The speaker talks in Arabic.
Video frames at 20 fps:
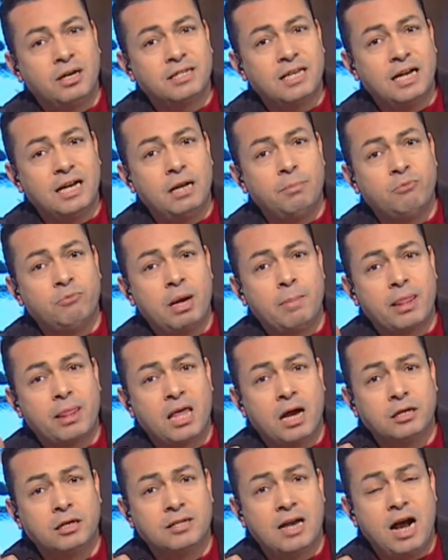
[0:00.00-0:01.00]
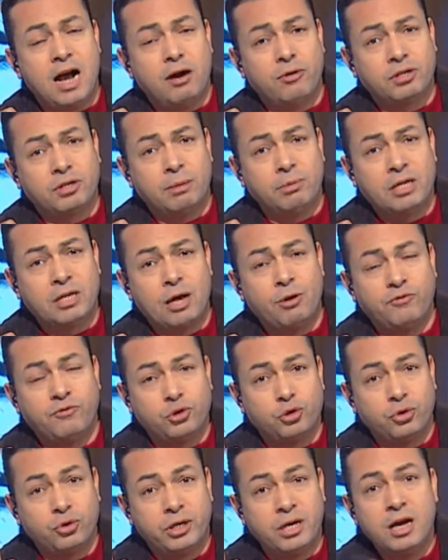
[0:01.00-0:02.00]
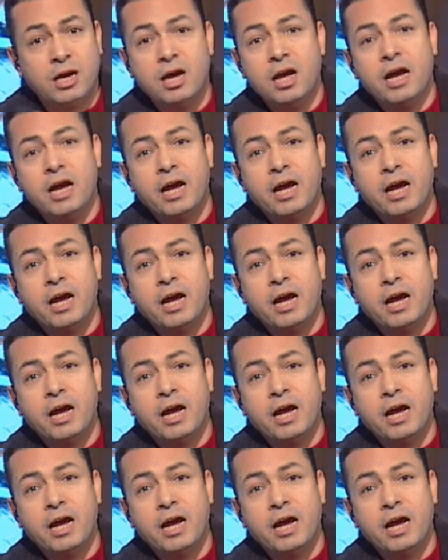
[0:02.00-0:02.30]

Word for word: الله عليه وسلم من صح وثبت عنه في السنة